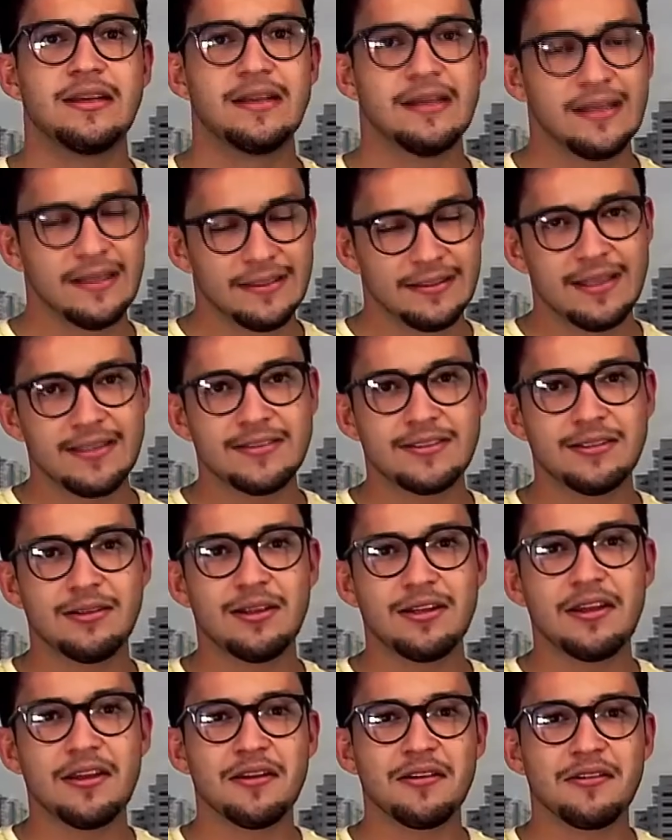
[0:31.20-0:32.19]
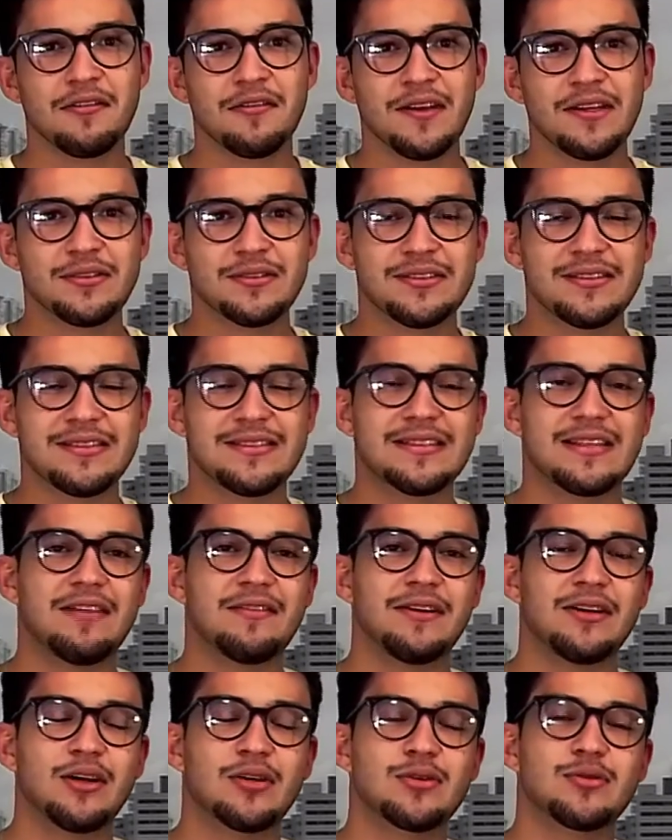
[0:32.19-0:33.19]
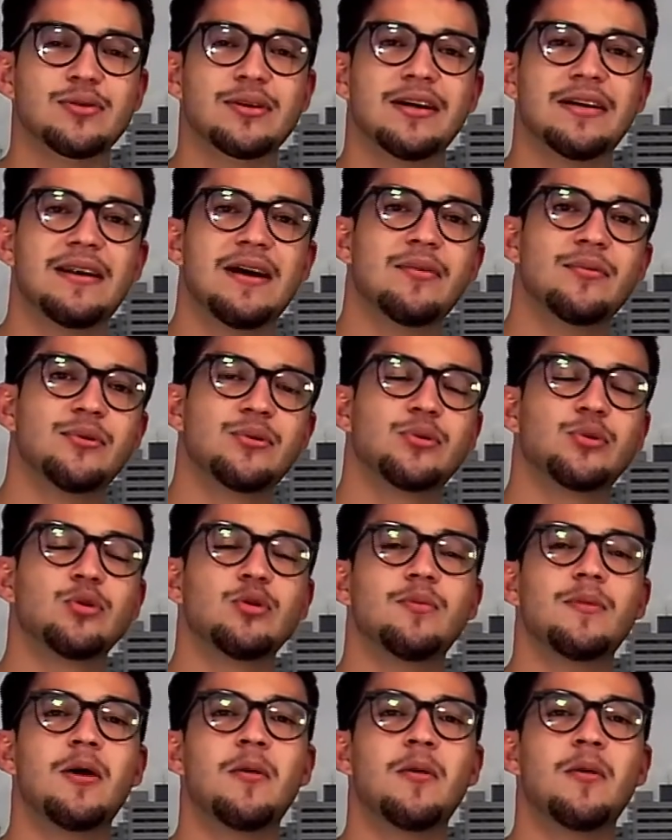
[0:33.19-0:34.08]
Deixe seu like aqui no vídeo, se inscreva em nosso canal no YouTube,